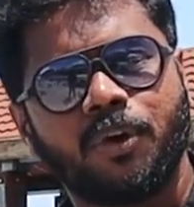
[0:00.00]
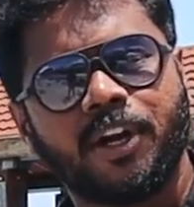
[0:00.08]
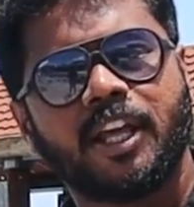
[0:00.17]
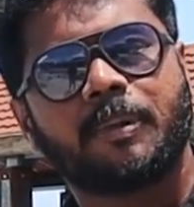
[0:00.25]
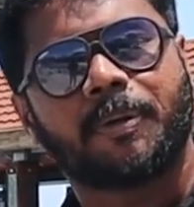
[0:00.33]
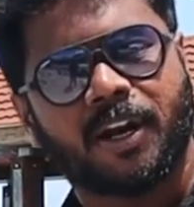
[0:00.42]

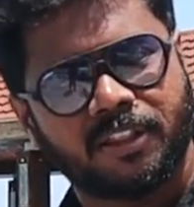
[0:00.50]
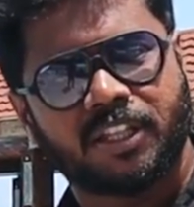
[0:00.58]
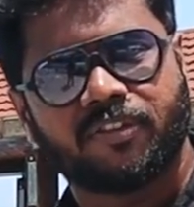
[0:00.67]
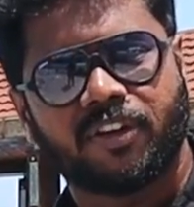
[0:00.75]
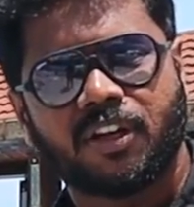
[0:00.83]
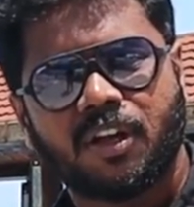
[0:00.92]
முன்னீர்
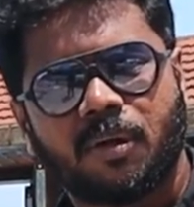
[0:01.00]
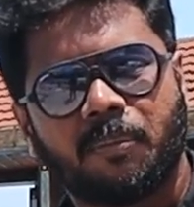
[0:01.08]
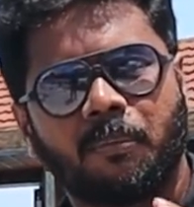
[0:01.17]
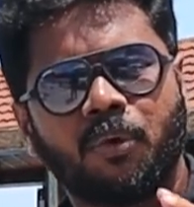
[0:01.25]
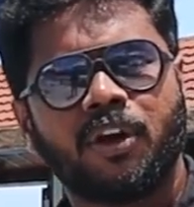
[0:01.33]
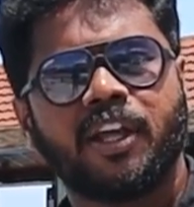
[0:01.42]
பழந்தீவு
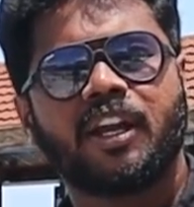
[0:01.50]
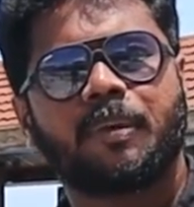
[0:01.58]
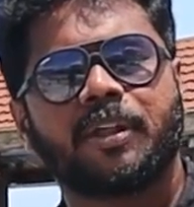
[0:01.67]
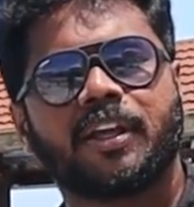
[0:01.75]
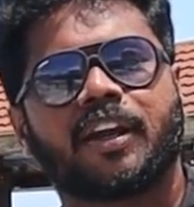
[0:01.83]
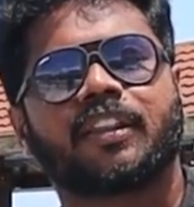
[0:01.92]
முன்னீர்
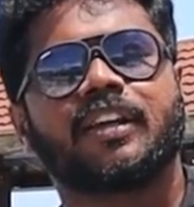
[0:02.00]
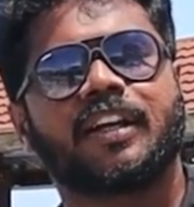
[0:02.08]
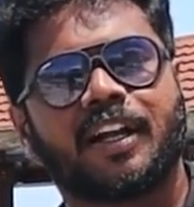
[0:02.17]
அப்படிங்கிறது